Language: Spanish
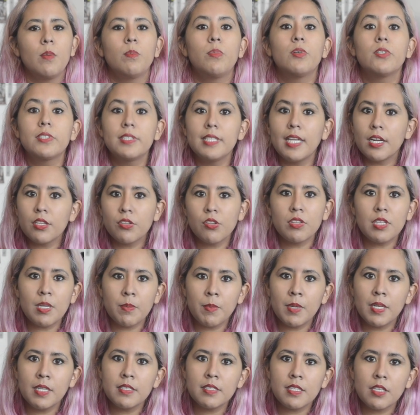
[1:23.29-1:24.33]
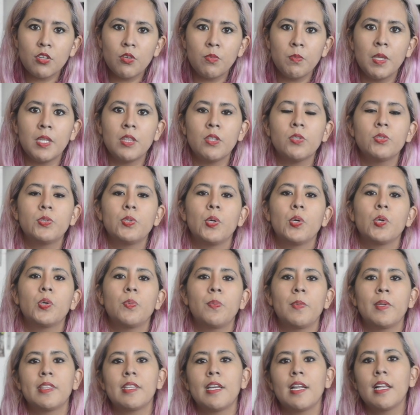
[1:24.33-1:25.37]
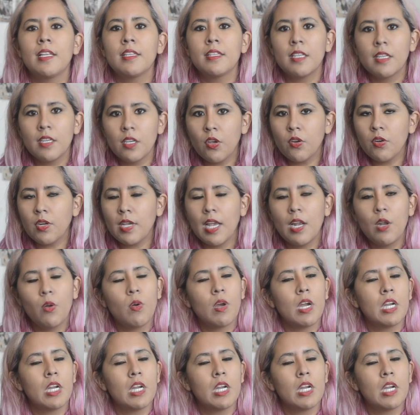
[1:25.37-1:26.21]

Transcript: Por cierto, también les recomiendo su documental anterior, El